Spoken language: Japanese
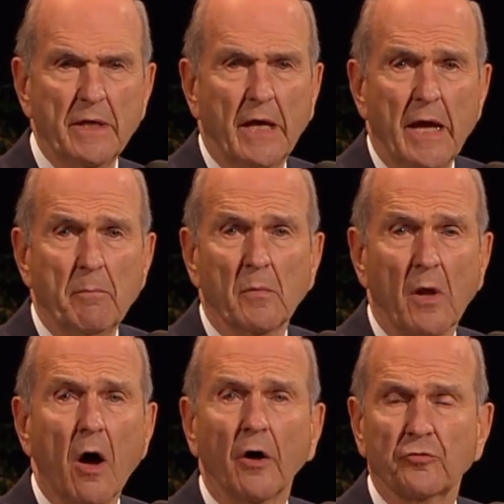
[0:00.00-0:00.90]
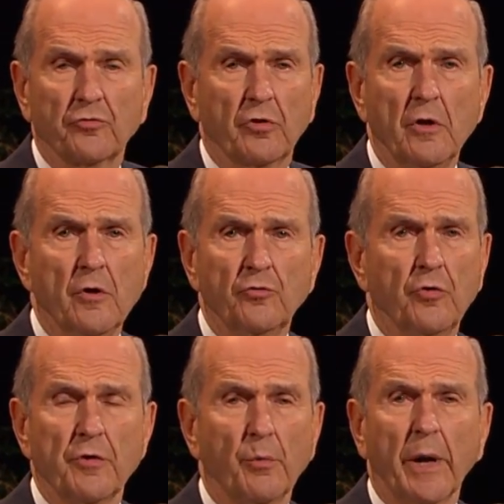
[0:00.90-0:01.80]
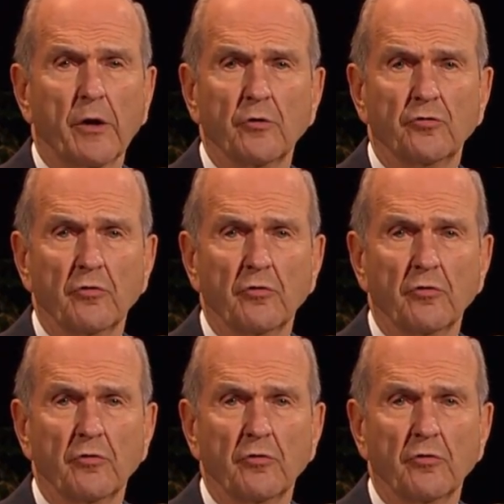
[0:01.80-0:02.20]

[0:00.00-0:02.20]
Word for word: それ以降、人類の歴史